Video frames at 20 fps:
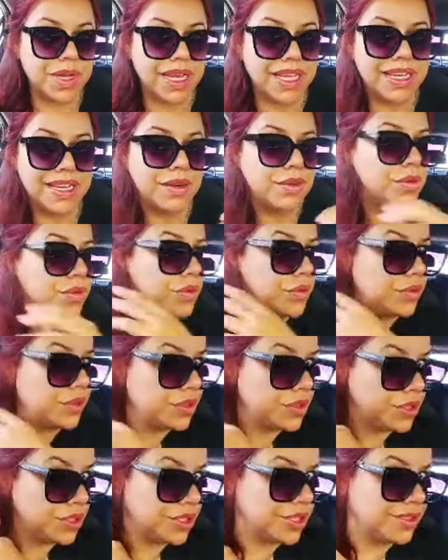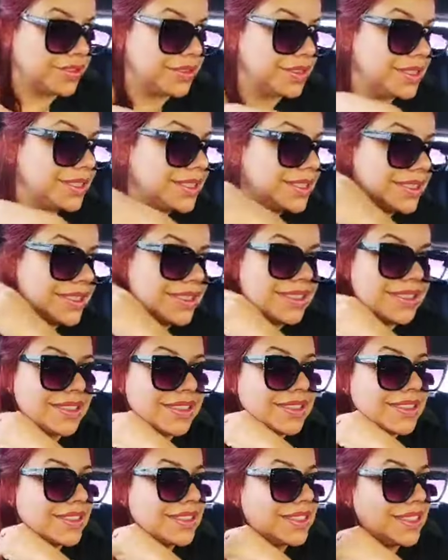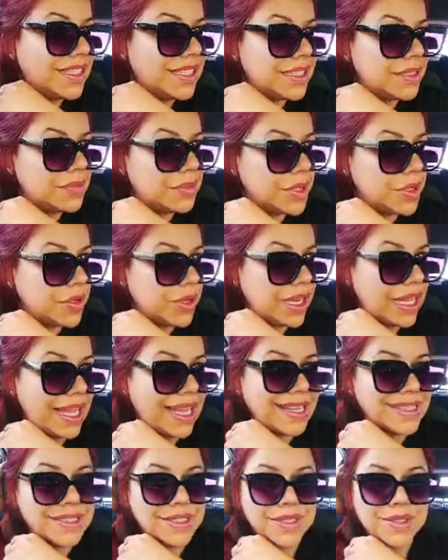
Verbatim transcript: hoje? Ai, meu laço.